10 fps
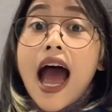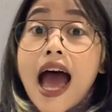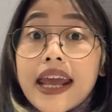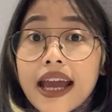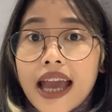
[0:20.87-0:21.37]

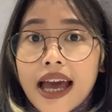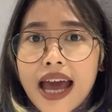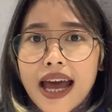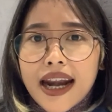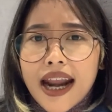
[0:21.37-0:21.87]
Ada yang
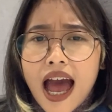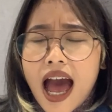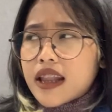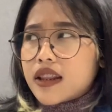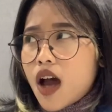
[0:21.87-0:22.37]
nyadar
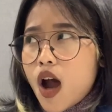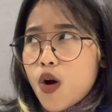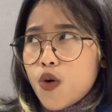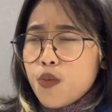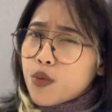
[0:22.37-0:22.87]

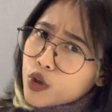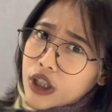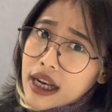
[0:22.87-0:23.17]
atau menurut